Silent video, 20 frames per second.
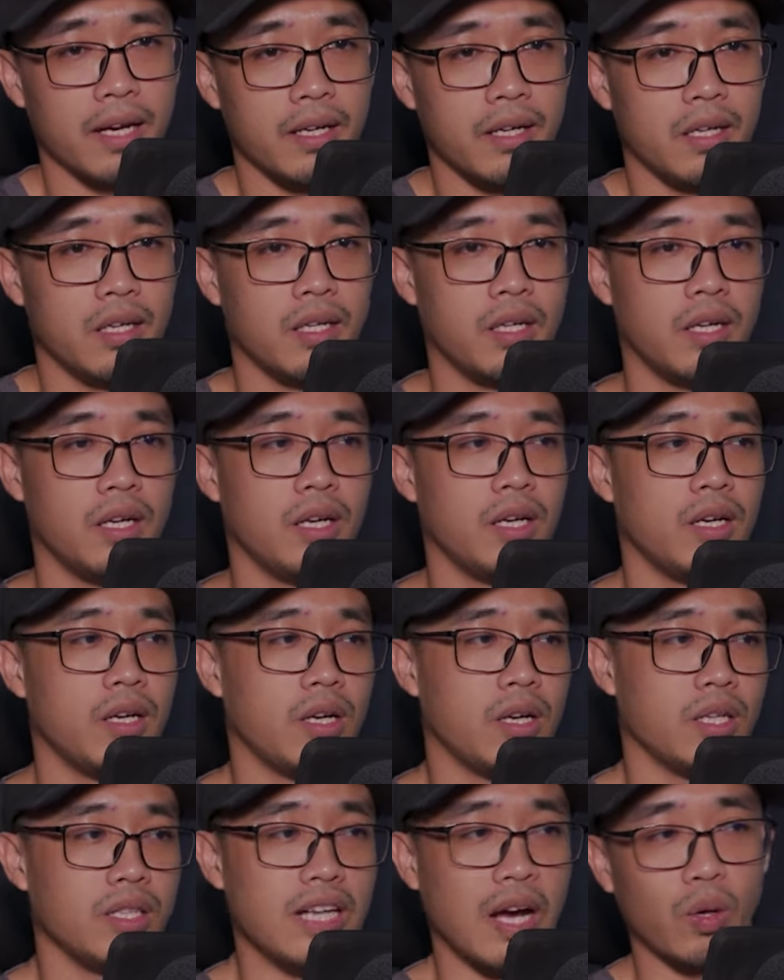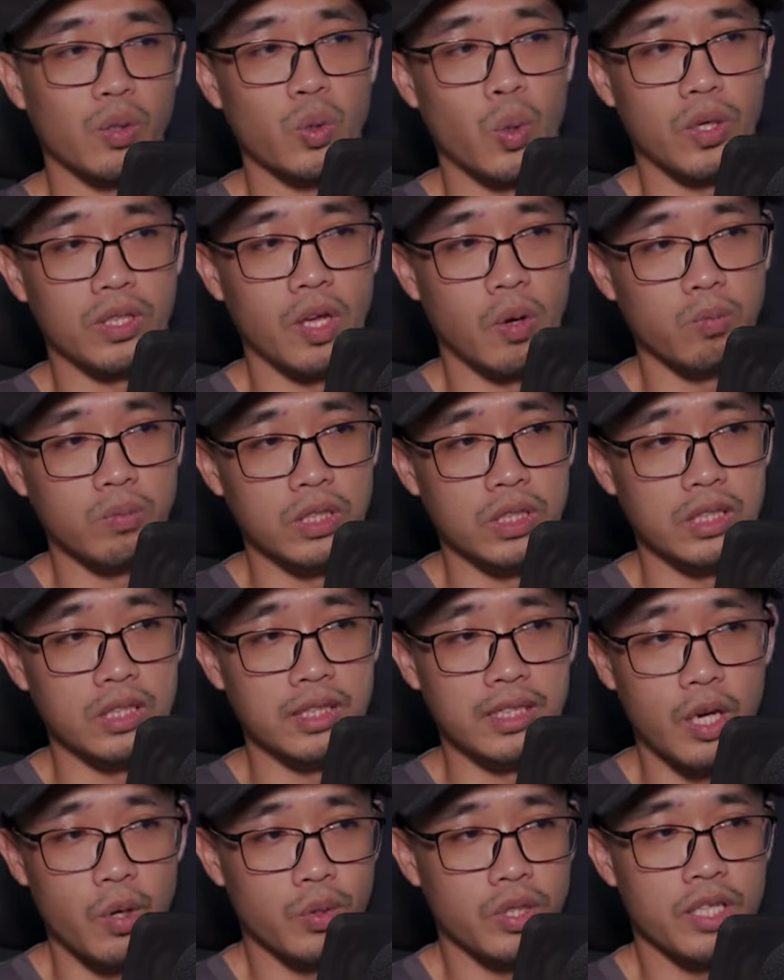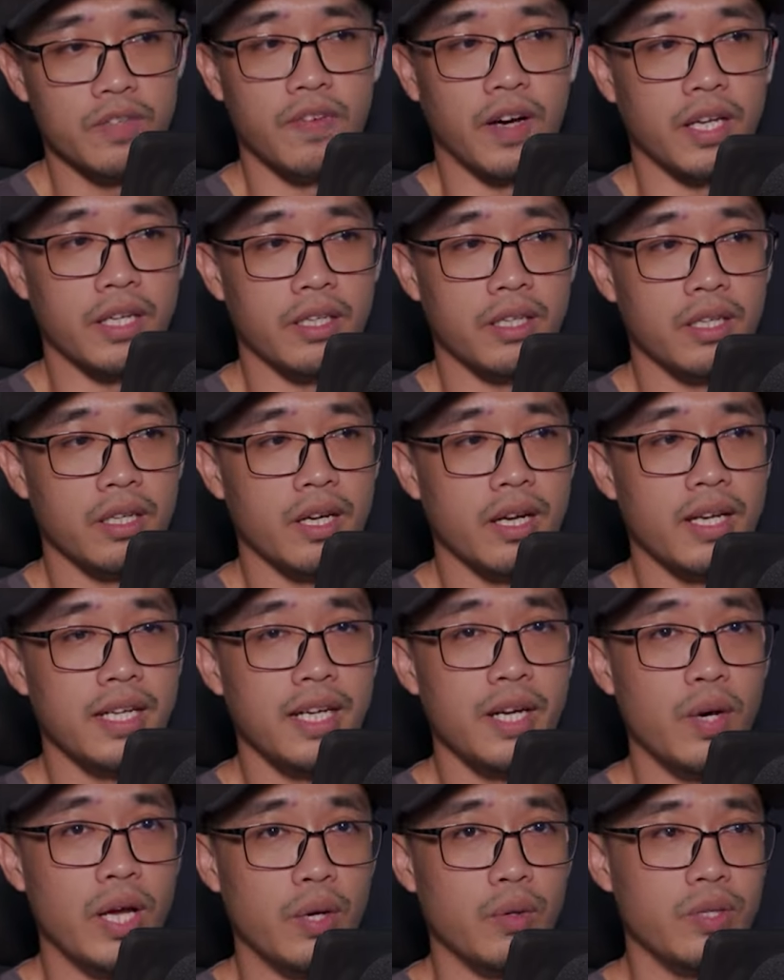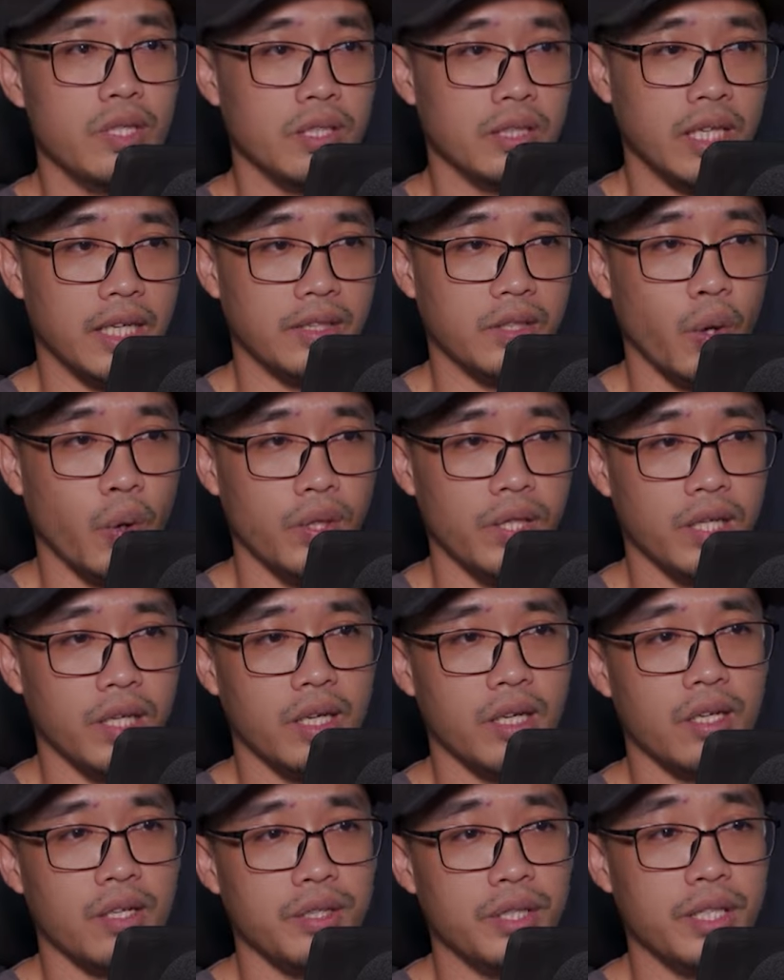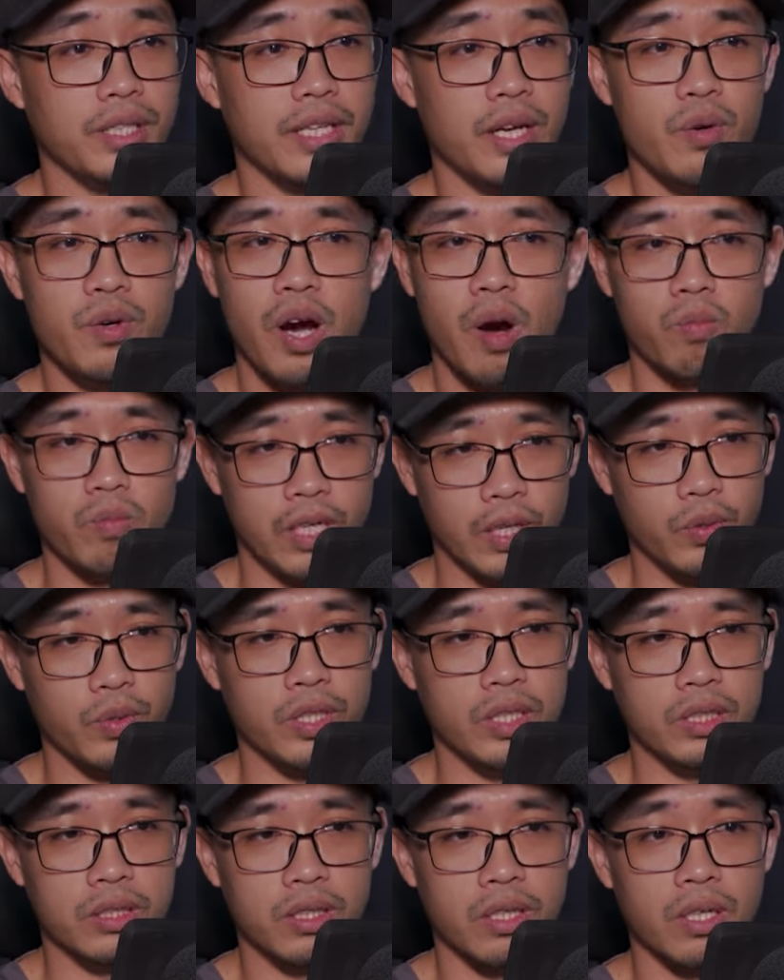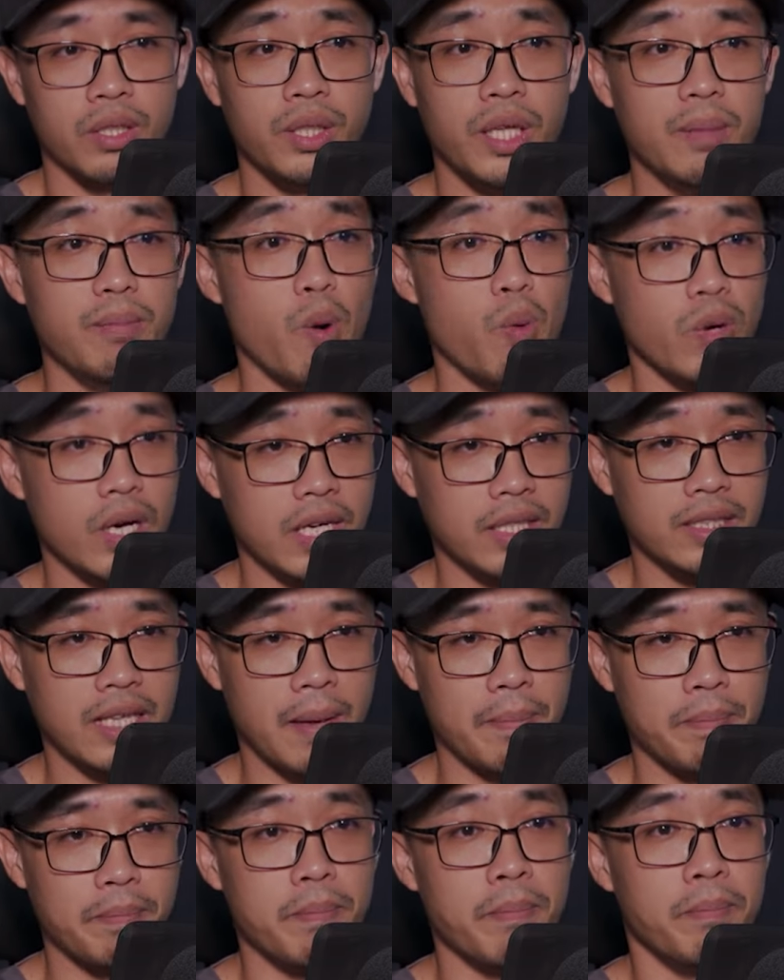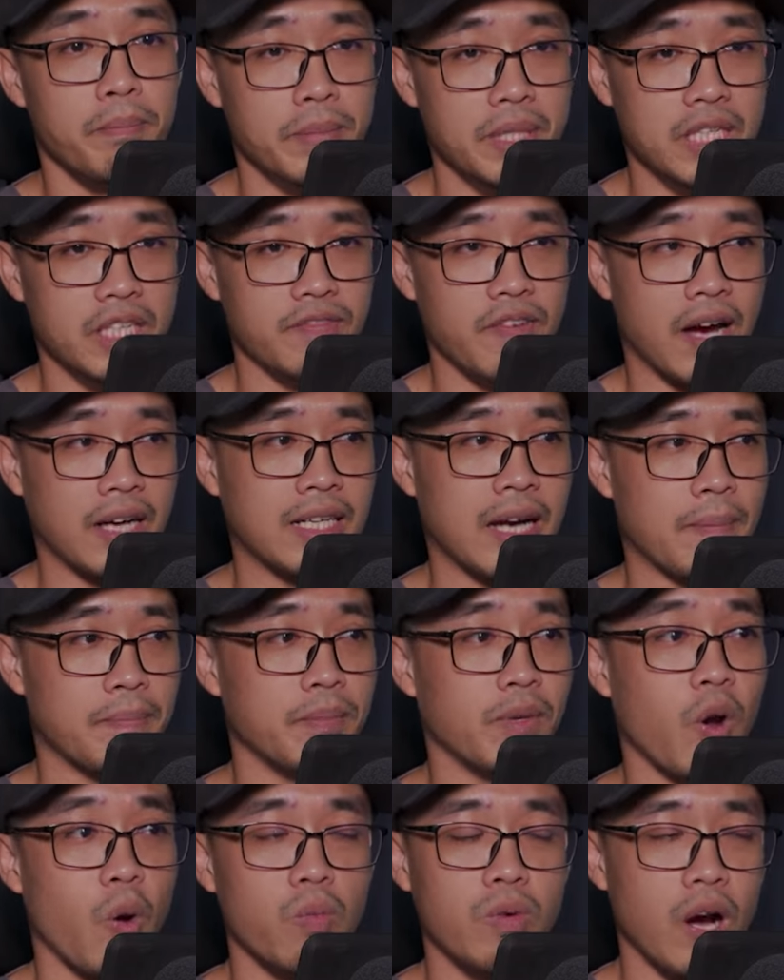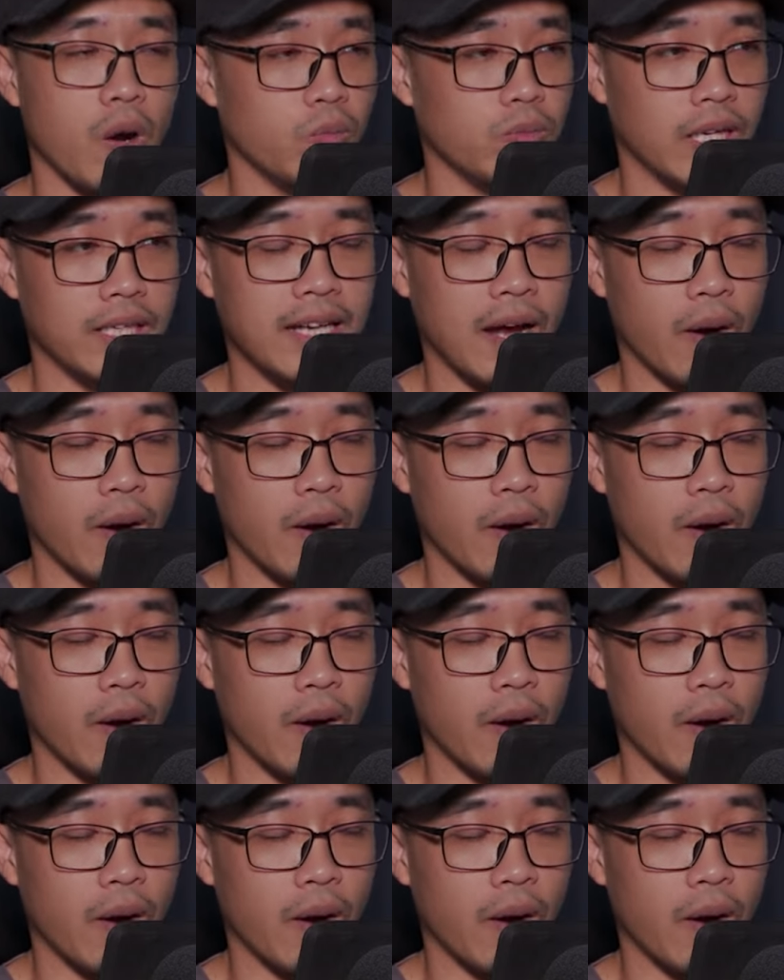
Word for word: Đạo thuật thông thường đều như vậy, nếu hiểu được thì thôi, nhưng nếu không hiểu được thì một nghìn năm, mười vạn năm cũng không thể nào hiểu được.